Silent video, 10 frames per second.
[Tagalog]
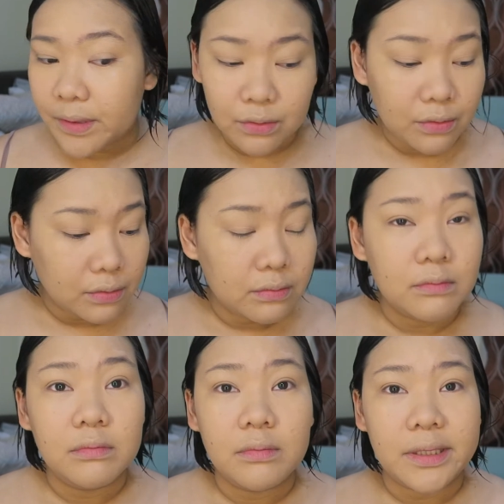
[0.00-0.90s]
pa
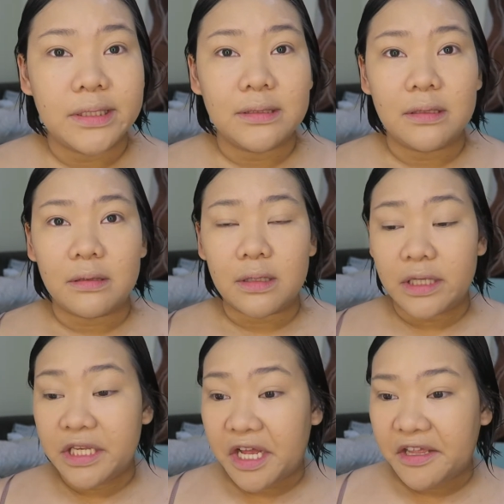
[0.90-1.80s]
tong mga natira.
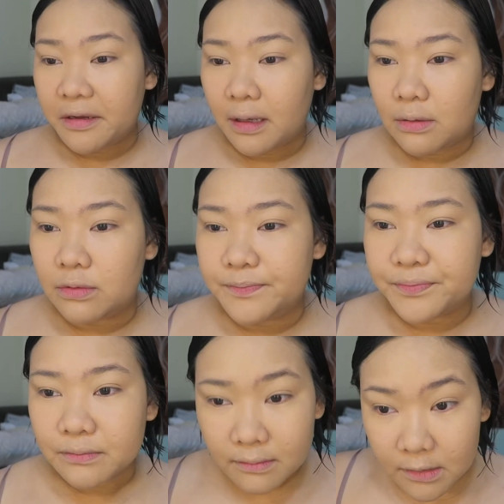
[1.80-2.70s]
Nanghinayang ako.
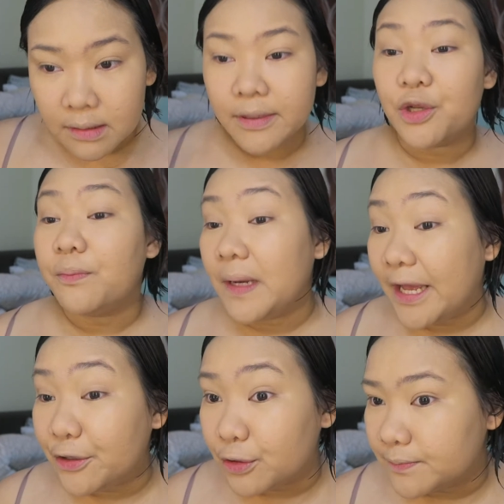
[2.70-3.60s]
Merong
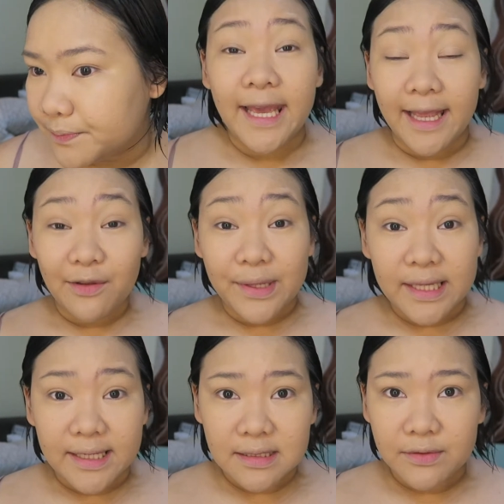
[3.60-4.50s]
plano.
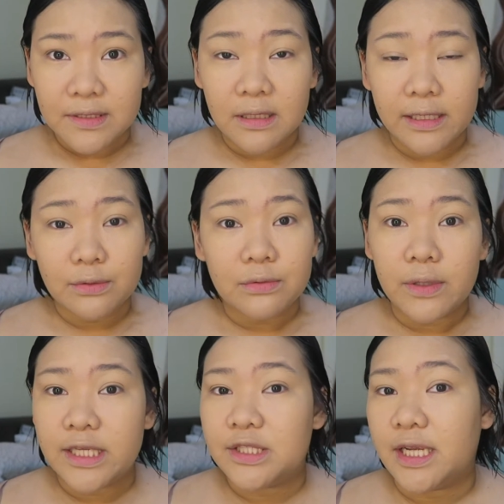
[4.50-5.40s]
Anyway guys, I will try to
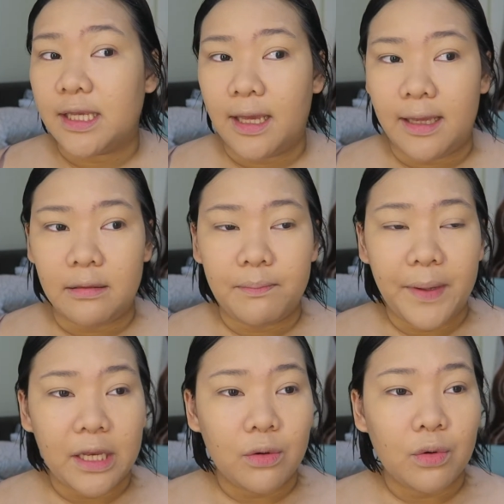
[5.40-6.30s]
do a check-in.
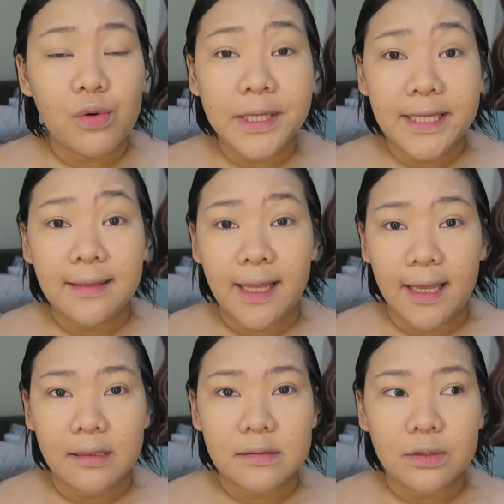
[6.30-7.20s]
Pero kung
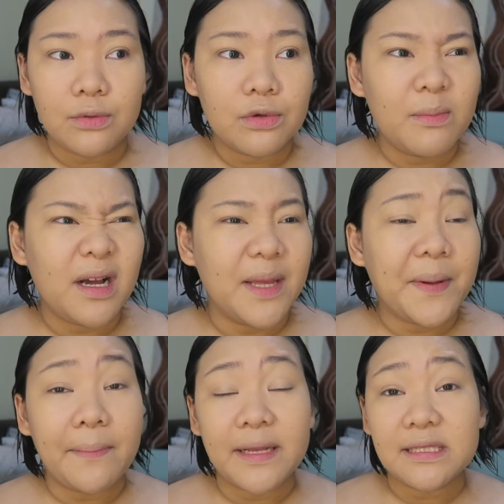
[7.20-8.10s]
hindi, siguro
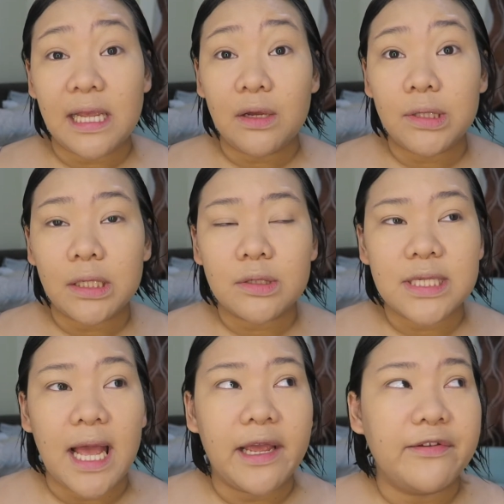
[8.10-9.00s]
mga ipapastay ko lang to
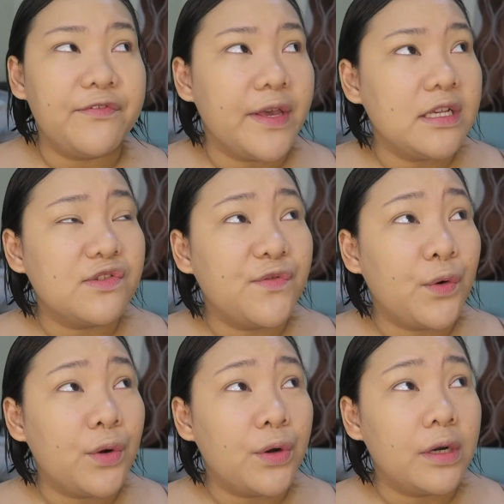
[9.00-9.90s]
sa aking face
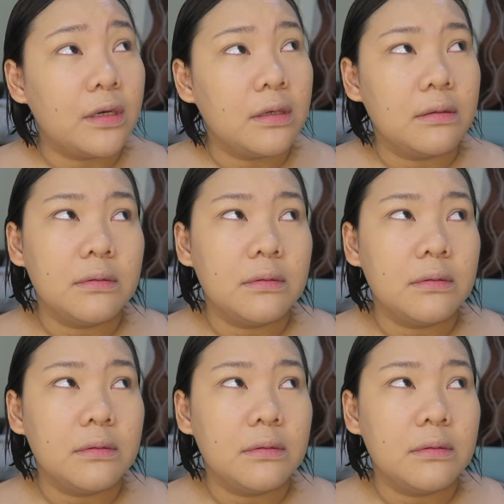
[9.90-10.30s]
for